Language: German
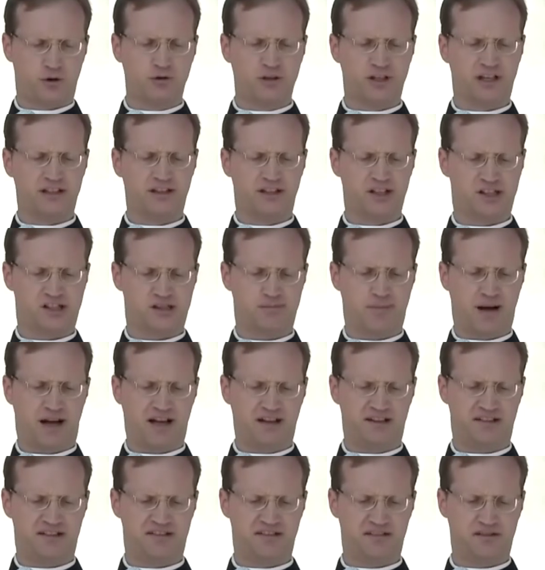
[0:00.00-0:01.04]
Hungernde
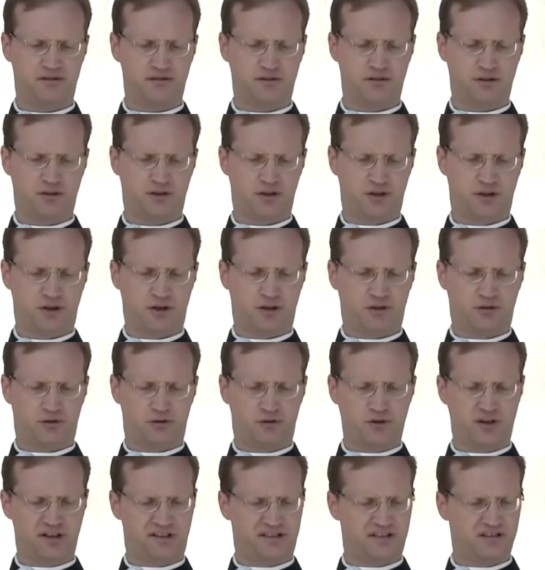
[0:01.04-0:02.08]
speisen,
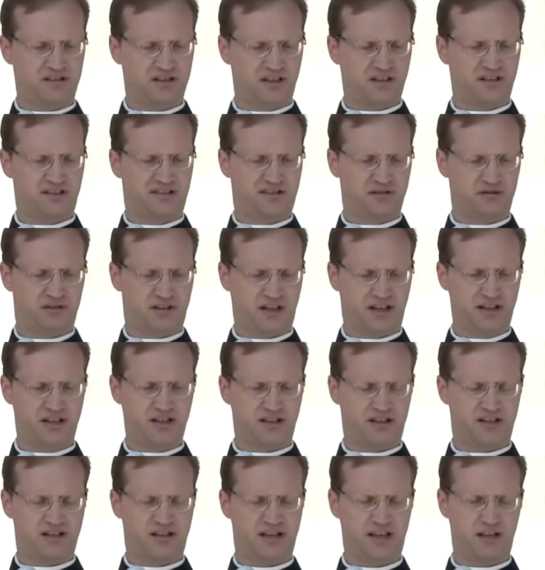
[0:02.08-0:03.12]
Dürstenden zu
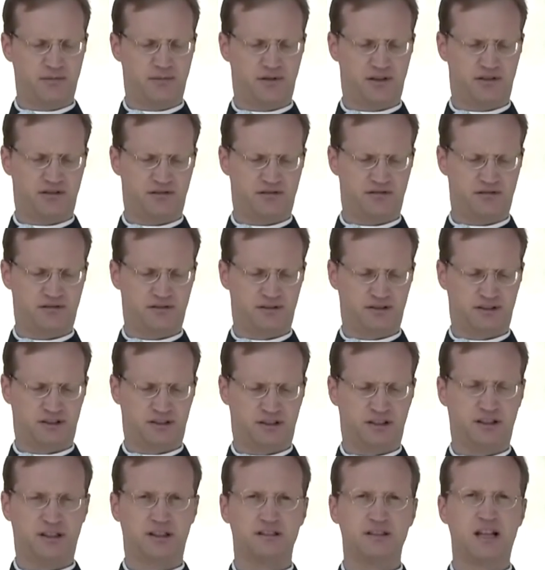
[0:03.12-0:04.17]
trinken geben,
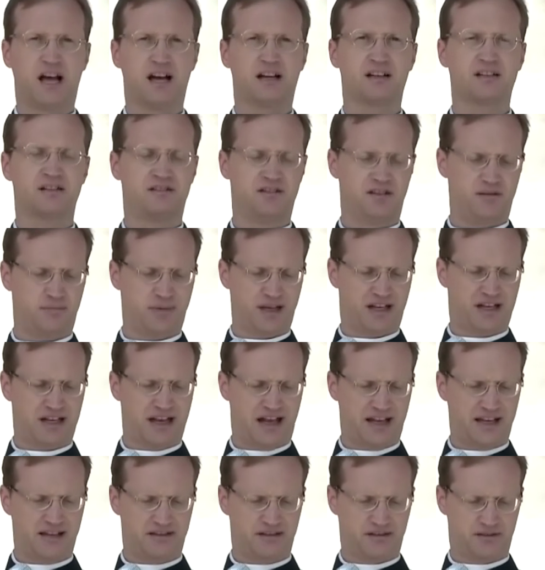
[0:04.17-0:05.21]
Nackte
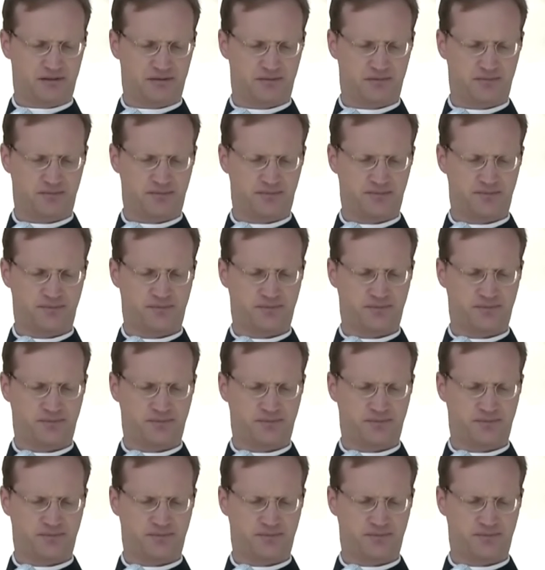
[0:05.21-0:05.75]
bekleiden.